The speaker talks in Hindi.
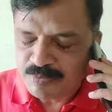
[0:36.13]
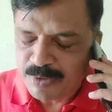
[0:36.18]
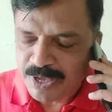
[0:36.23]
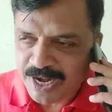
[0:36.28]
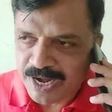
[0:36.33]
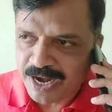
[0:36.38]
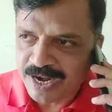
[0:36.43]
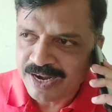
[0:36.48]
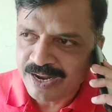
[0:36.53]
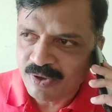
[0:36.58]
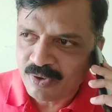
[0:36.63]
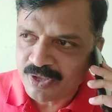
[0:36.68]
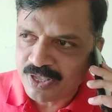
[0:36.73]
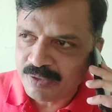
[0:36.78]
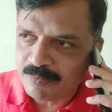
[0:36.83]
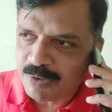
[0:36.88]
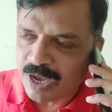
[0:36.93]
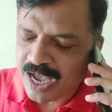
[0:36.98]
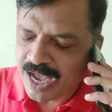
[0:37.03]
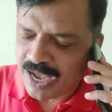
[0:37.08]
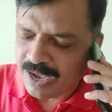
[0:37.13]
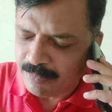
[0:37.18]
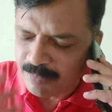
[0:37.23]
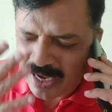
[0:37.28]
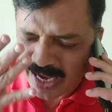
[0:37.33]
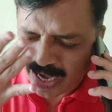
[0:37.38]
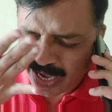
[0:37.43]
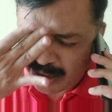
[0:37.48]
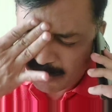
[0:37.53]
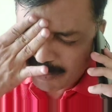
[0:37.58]
मेरे अड़नाव की
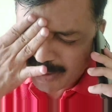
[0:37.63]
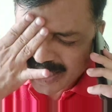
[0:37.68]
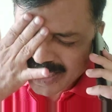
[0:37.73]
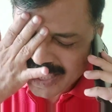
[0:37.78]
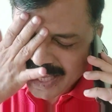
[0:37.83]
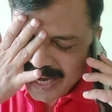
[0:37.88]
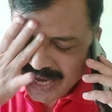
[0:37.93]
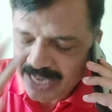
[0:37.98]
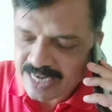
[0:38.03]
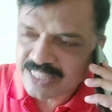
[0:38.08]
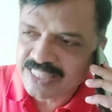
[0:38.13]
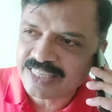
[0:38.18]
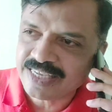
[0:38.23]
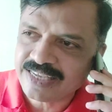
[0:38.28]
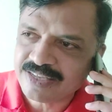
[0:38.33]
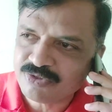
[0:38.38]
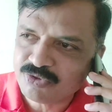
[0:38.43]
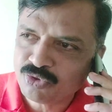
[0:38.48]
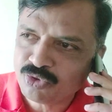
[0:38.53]
माँ माती करते